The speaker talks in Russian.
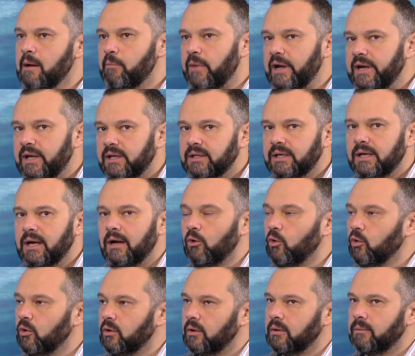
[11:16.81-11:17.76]

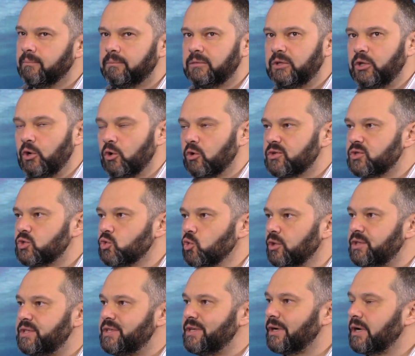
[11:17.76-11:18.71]
порядка
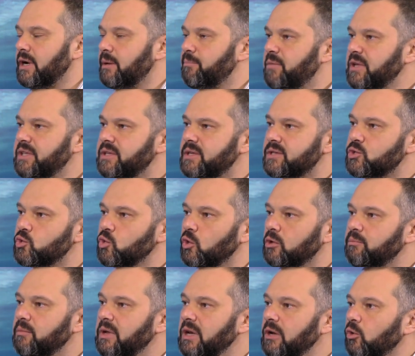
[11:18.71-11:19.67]

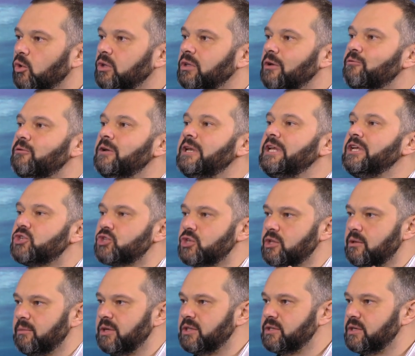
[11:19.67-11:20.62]
300-500 миллионов
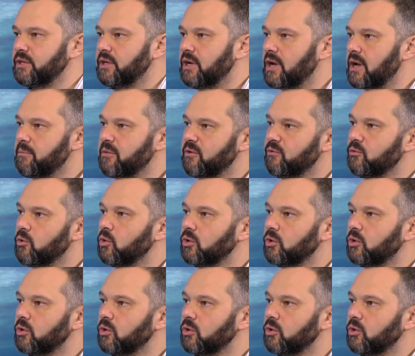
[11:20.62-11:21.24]
лишними деньгами в